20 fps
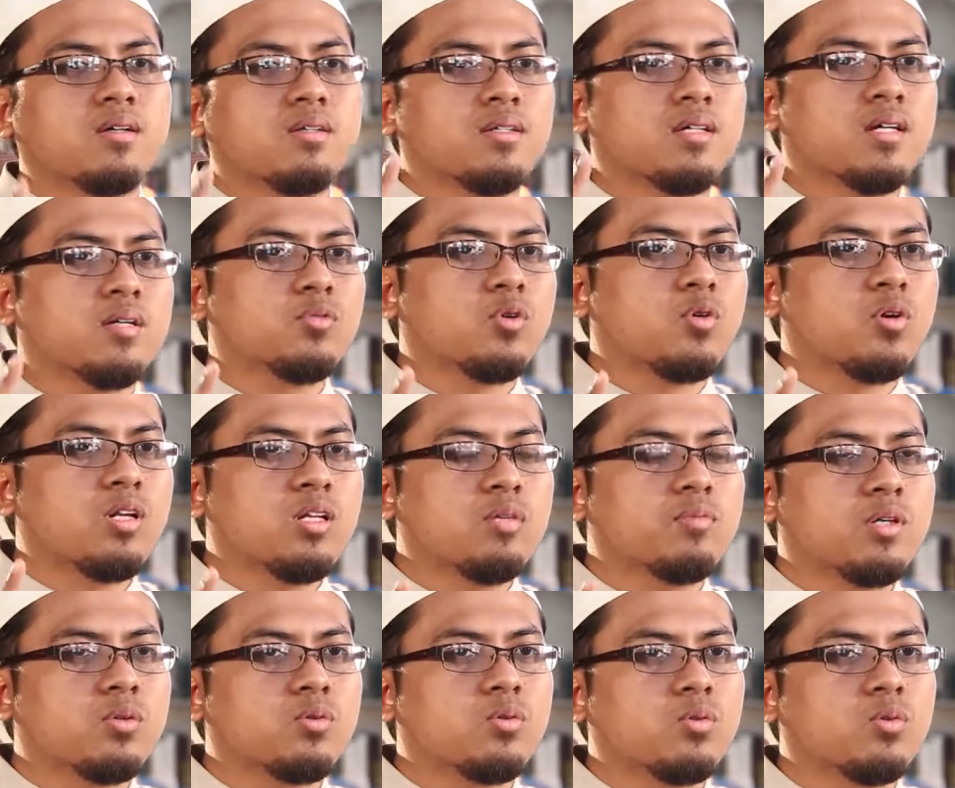Ya
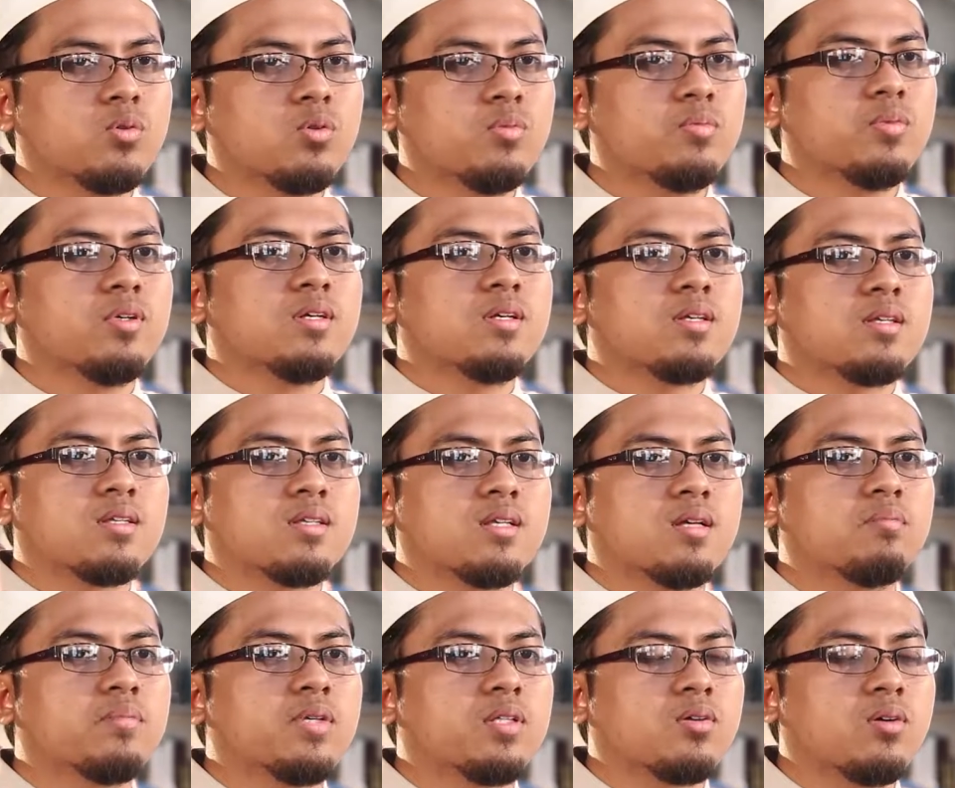muqallibal qulub,
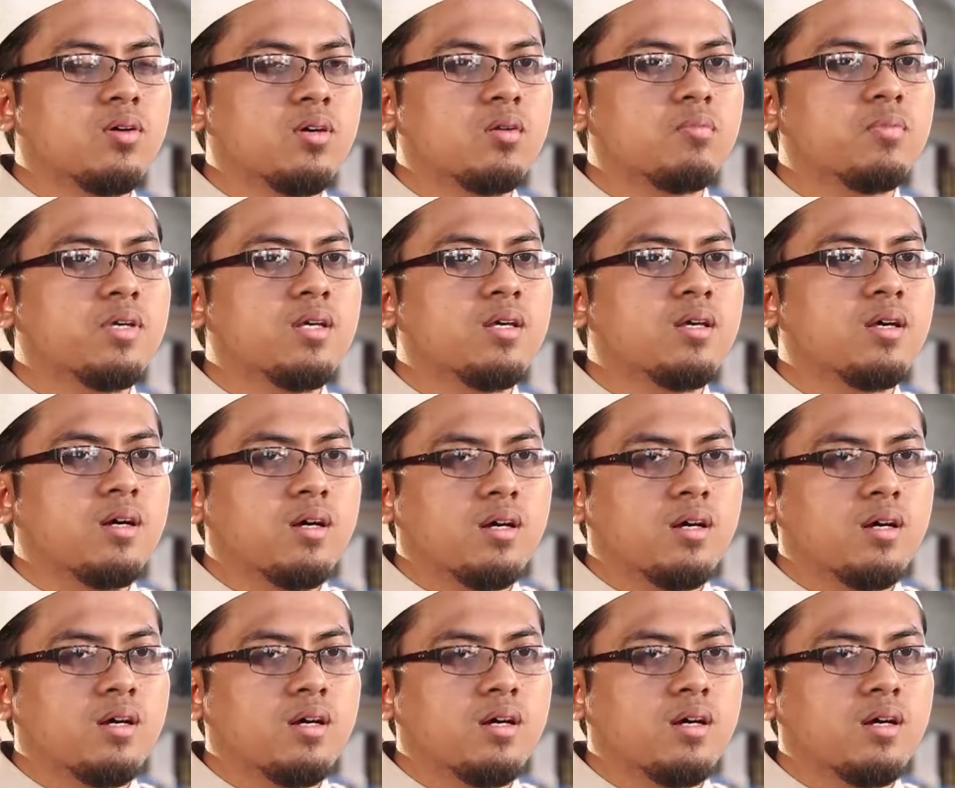sabbit qalbi